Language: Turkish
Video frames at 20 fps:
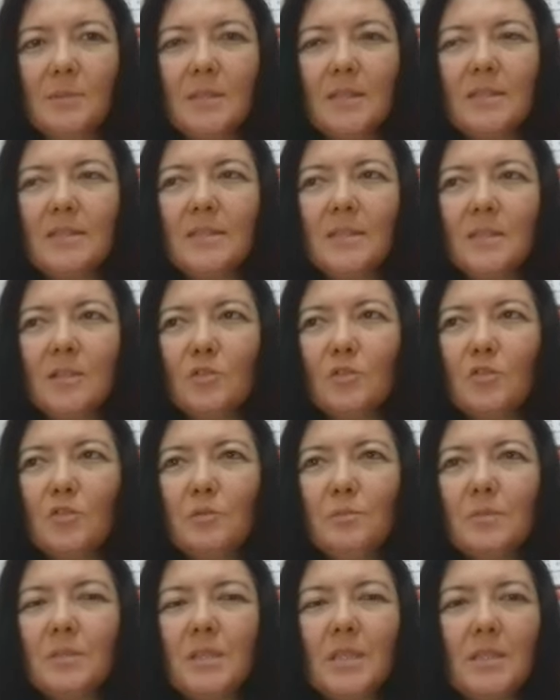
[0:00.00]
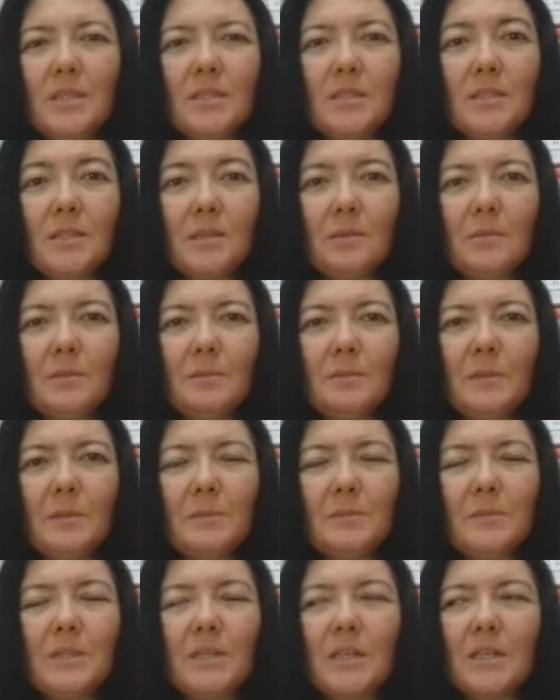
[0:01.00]
ile birlikte alıyorum ki
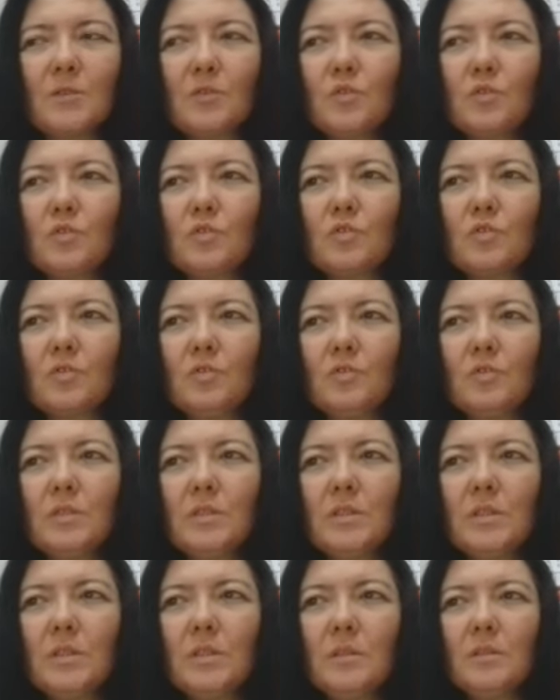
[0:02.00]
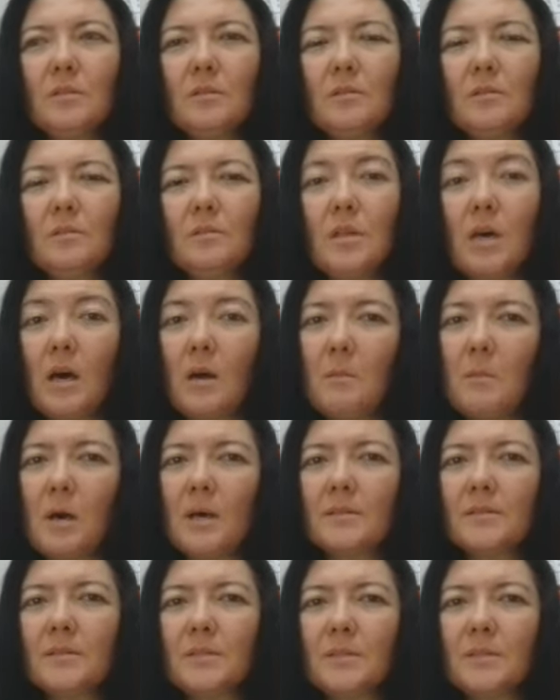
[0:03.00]
değiştirebilme imkanı olsun ki o daha
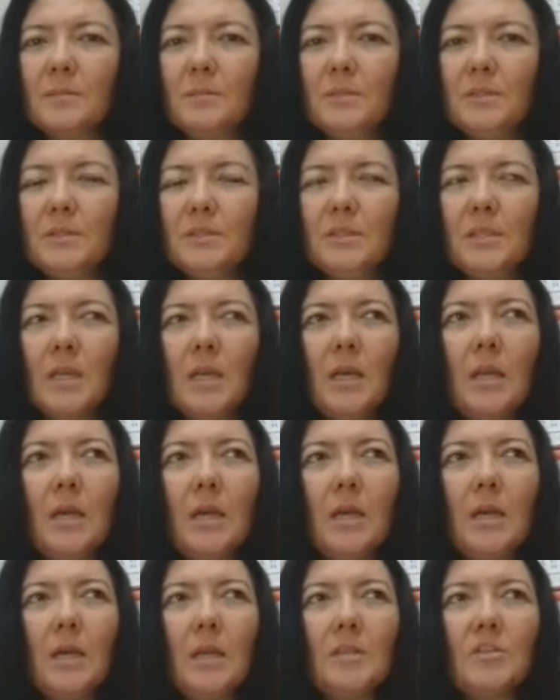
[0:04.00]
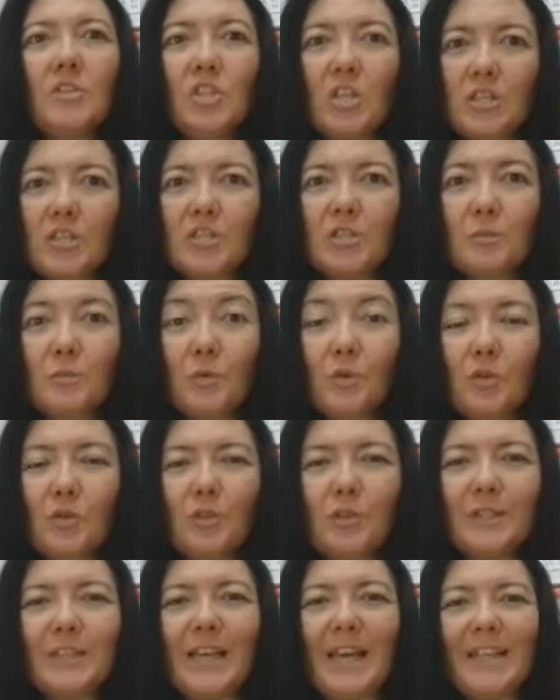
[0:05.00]
mantıklı bir çalışma
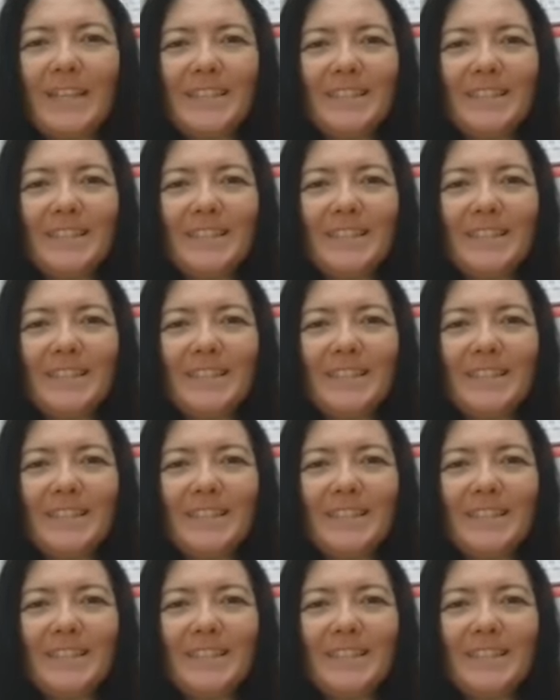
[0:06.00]
oluyor